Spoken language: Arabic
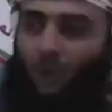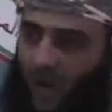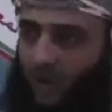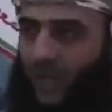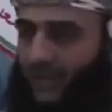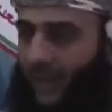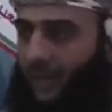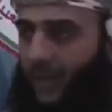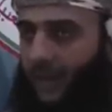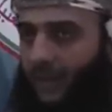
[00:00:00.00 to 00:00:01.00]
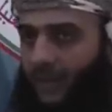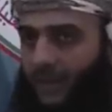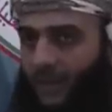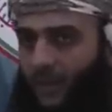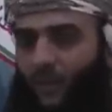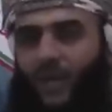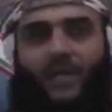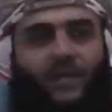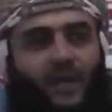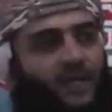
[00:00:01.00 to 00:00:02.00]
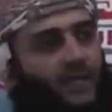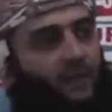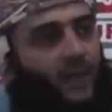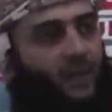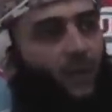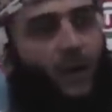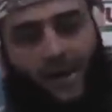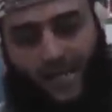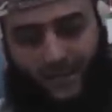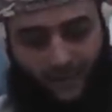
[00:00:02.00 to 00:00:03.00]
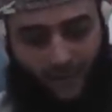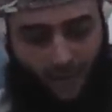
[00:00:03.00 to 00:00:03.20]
محاولات قبل ولكن هذه المرة وقعت